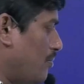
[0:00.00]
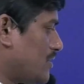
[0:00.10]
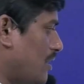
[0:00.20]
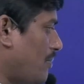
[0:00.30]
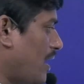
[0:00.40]

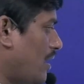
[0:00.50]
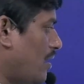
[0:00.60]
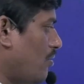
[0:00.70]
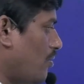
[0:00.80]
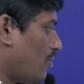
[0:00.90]
ముస్లిం
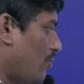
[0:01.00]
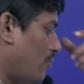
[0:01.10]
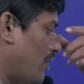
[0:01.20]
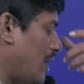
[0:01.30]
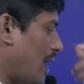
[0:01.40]
మహిళలు
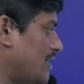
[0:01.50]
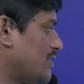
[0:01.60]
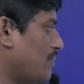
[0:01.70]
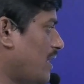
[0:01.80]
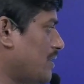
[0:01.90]
ఓన్లీ
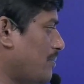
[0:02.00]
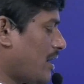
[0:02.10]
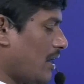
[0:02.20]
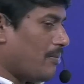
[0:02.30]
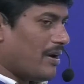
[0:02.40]
ఐస్ మాత్రమే
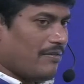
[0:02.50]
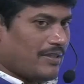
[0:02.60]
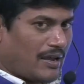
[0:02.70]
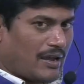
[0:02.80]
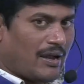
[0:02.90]
కనబడే
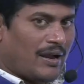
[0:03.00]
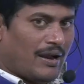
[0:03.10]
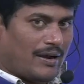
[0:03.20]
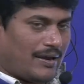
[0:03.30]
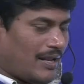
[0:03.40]
విధంగా
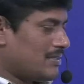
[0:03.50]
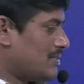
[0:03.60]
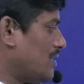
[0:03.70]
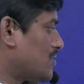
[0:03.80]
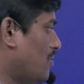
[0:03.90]
డ్రెస్
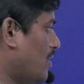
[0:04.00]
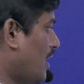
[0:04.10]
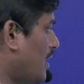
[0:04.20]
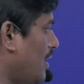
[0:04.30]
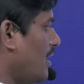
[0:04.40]

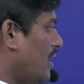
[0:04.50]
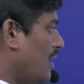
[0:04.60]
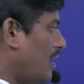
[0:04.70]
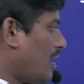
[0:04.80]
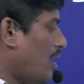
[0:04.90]
చేసుకోవడాన్ని
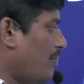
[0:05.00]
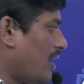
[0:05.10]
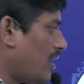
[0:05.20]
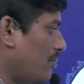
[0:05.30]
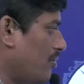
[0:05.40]
నికాబ్
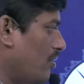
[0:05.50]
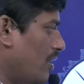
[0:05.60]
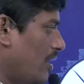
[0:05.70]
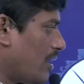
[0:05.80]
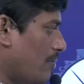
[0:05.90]
అంటాము
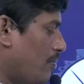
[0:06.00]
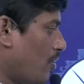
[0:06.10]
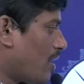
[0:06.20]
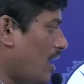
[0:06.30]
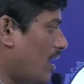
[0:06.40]
ఇక
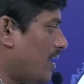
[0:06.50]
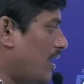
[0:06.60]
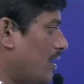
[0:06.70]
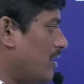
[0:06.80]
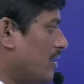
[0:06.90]
బుర్కా
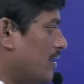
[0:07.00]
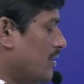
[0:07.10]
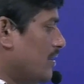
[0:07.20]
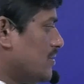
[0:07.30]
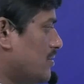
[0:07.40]
అంటే
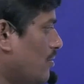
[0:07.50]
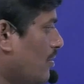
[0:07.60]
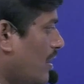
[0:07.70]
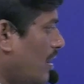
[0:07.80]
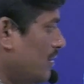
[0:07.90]
సో
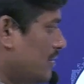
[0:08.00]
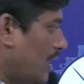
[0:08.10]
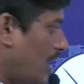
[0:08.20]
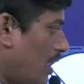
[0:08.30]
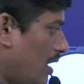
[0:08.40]
ఒక
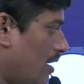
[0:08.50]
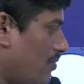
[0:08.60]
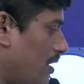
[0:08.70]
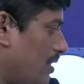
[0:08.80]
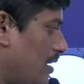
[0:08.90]
తెర
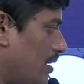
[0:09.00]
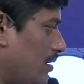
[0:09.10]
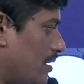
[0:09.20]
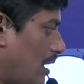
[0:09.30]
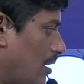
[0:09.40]
అనేటువంటిది
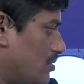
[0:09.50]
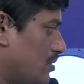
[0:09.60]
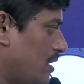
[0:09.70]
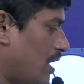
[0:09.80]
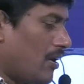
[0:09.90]
కళ్ళు
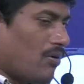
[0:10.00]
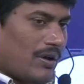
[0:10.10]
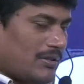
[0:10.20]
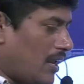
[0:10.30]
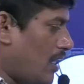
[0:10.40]
చూడడానికి
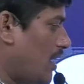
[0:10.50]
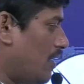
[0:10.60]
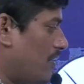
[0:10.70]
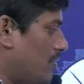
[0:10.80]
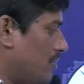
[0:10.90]
ఒక తెర
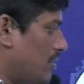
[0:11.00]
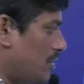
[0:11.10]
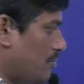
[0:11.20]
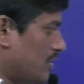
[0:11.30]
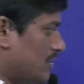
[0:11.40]
అనేటువంటిది
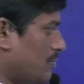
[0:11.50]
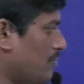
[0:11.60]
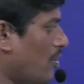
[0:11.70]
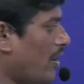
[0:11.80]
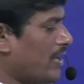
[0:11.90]
ఉంటుంది మొత్తం
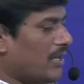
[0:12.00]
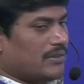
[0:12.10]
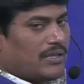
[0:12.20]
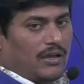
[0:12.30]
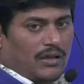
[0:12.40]
బాడీ
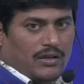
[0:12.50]
అంతా